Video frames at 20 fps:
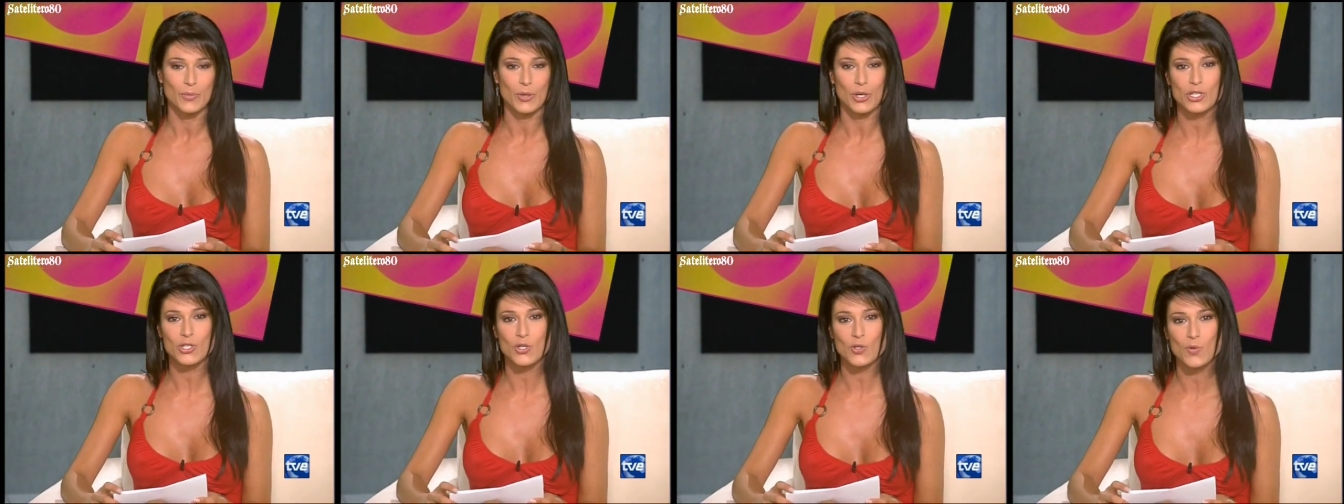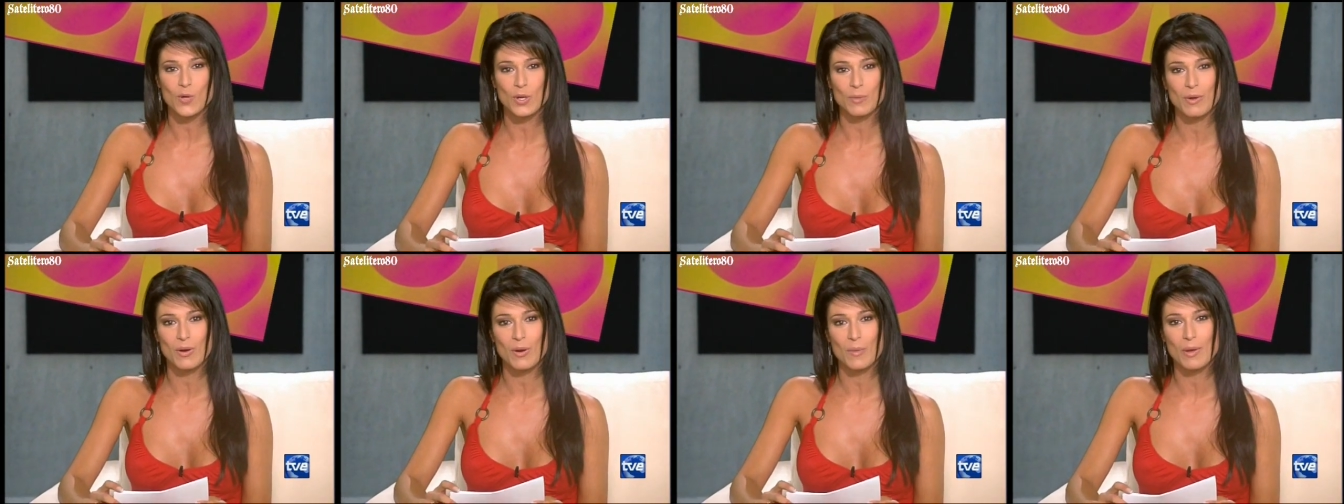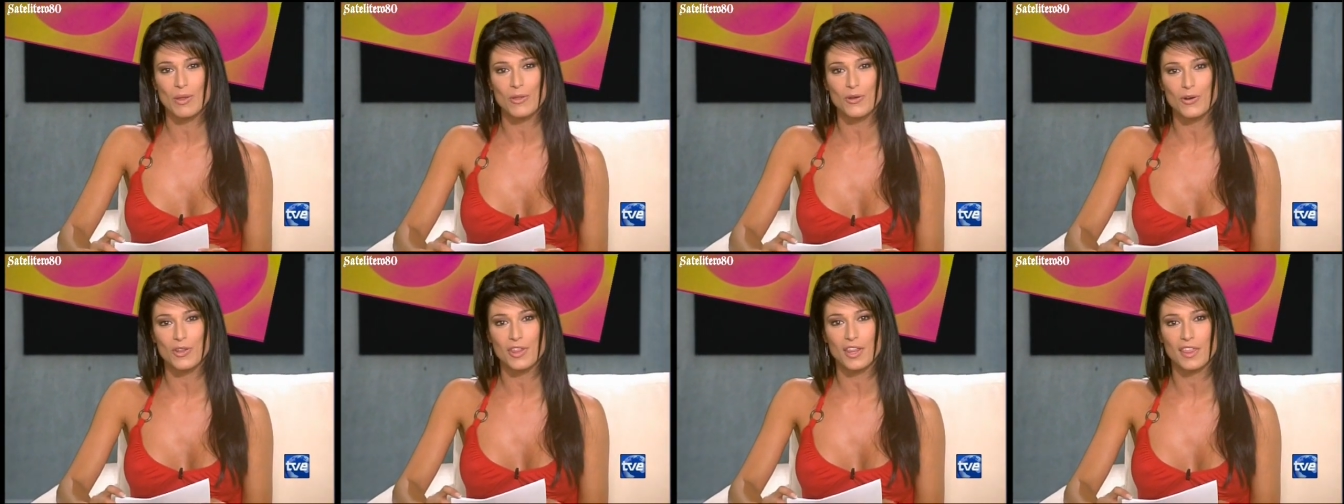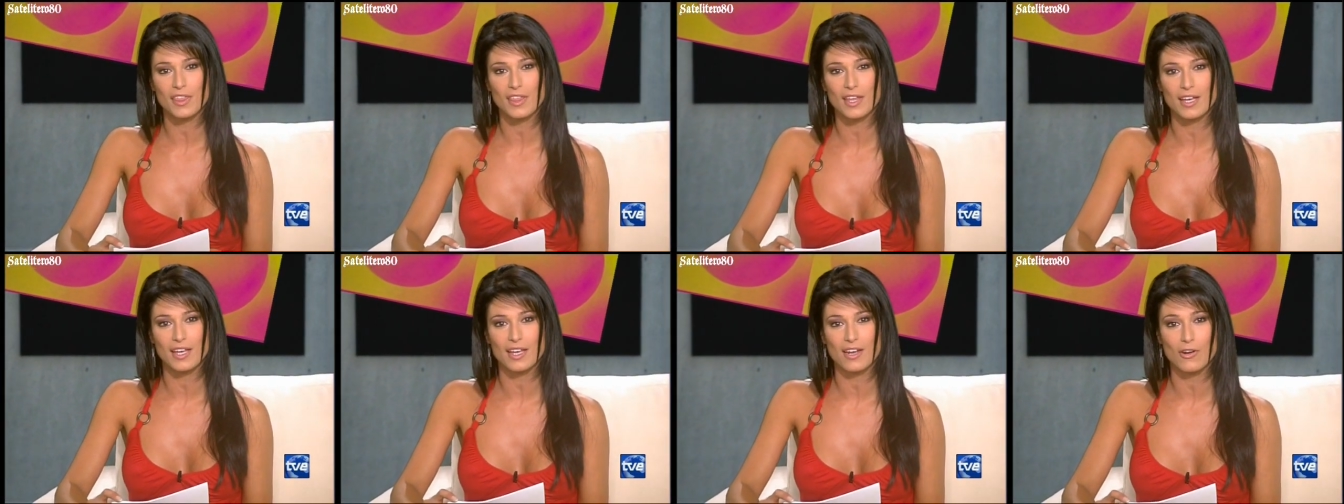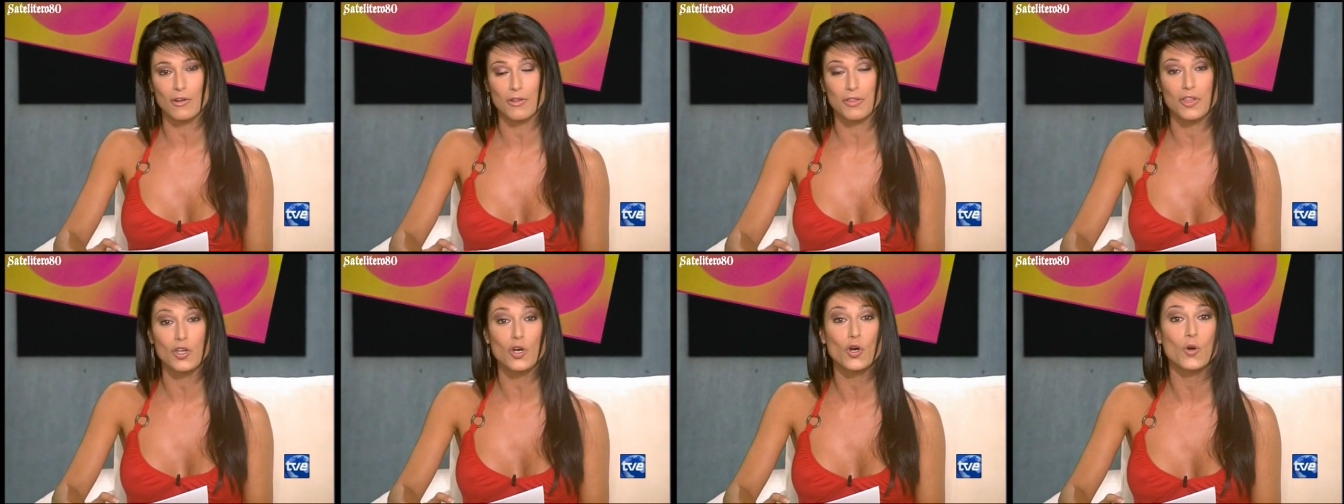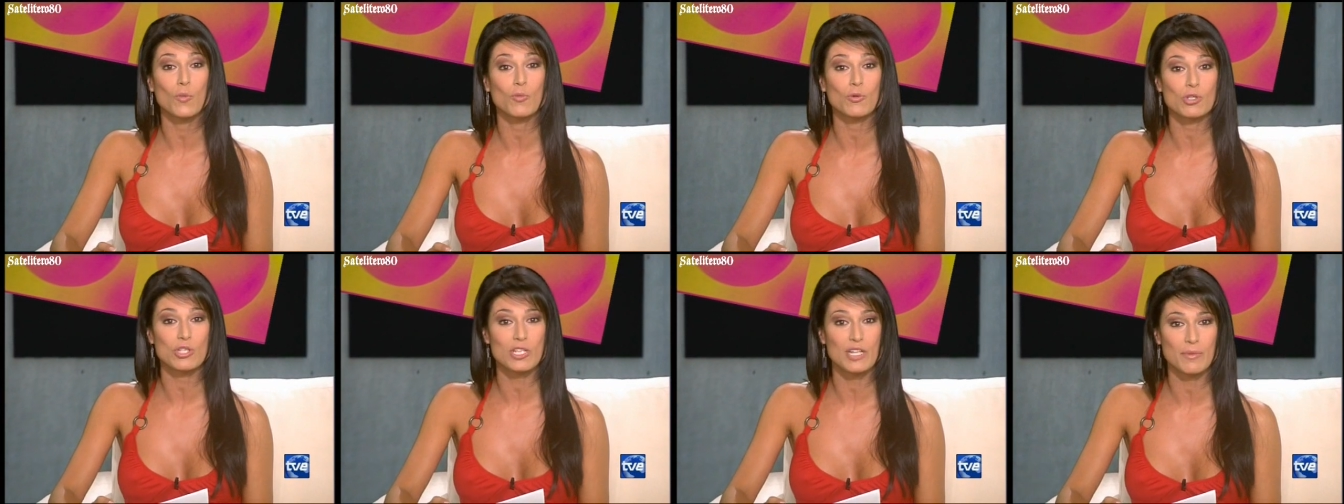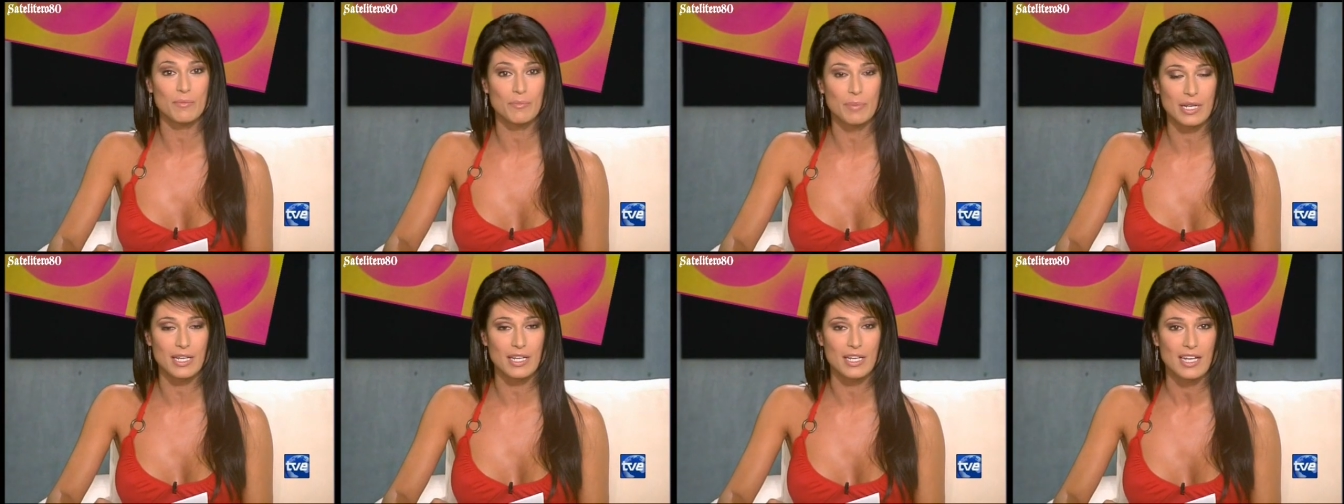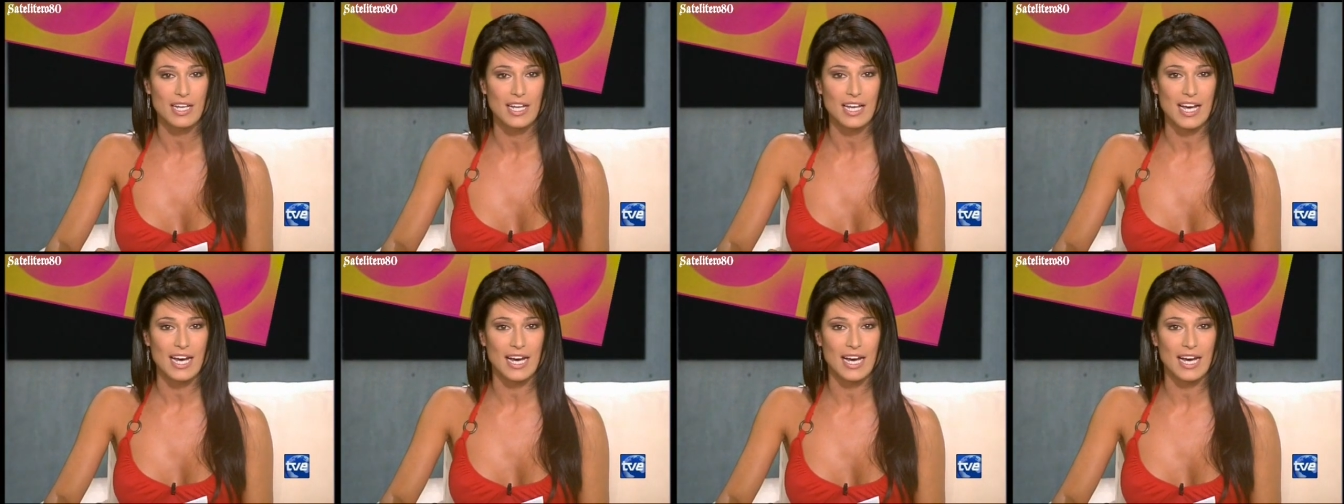Por eso su hermano Amador dice que Rocío, como siempre,